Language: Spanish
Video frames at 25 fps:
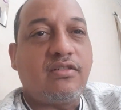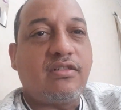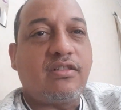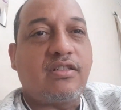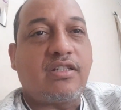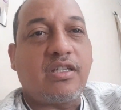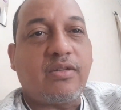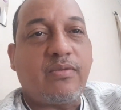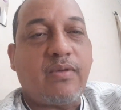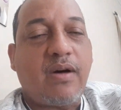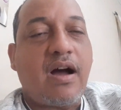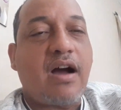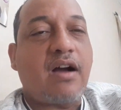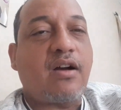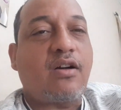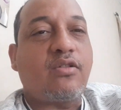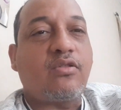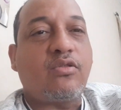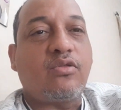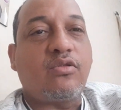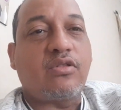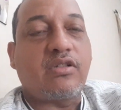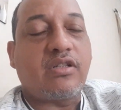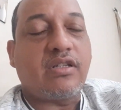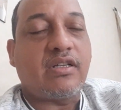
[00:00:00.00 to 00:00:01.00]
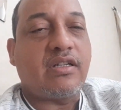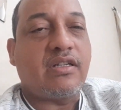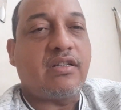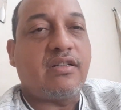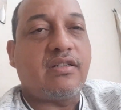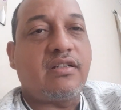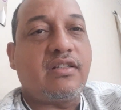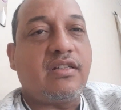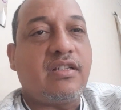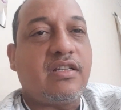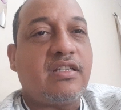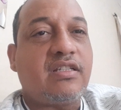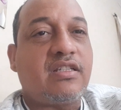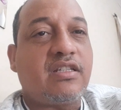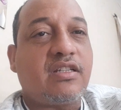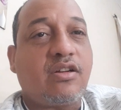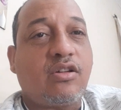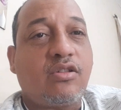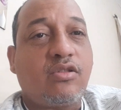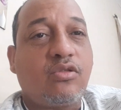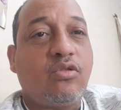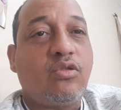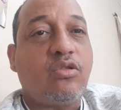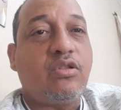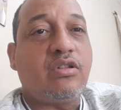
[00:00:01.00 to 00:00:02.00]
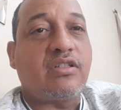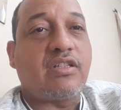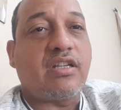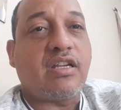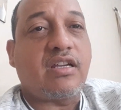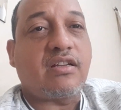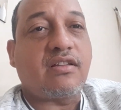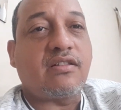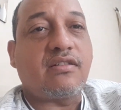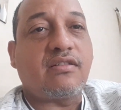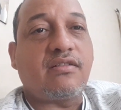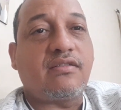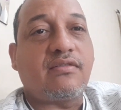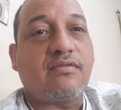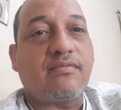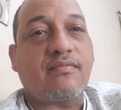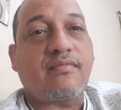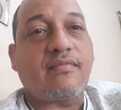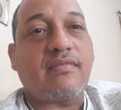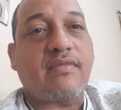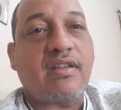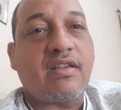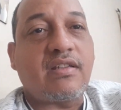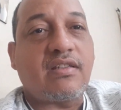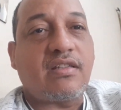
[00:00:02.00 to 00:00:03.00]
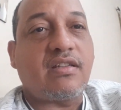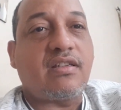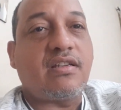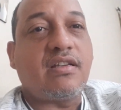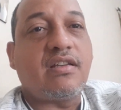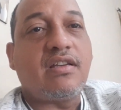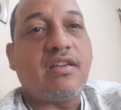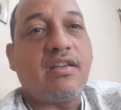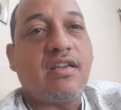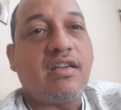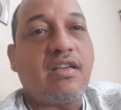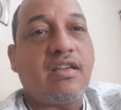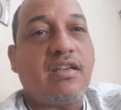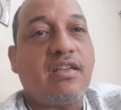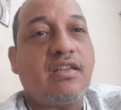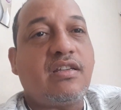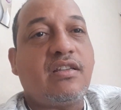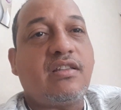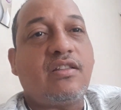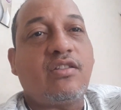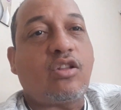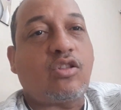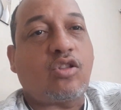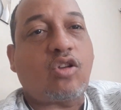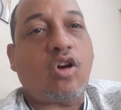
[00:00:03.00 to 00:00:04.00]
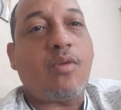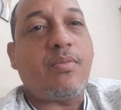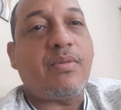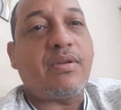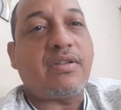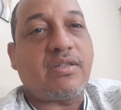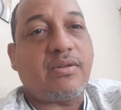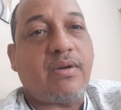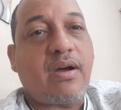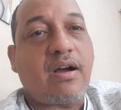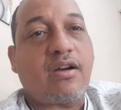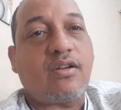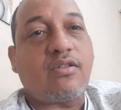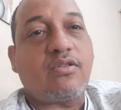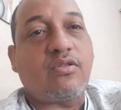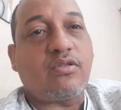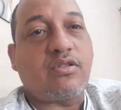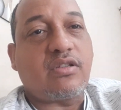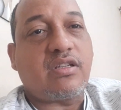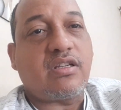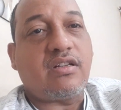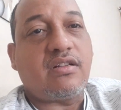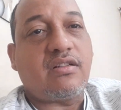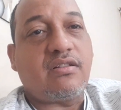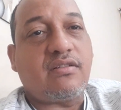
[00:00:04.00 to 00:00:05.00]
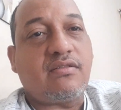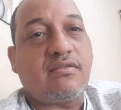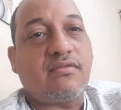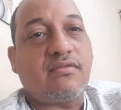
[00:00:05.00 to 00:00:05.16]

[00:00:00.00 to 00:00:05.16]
si van a conducir y si conducen, no tomen si van a conducir.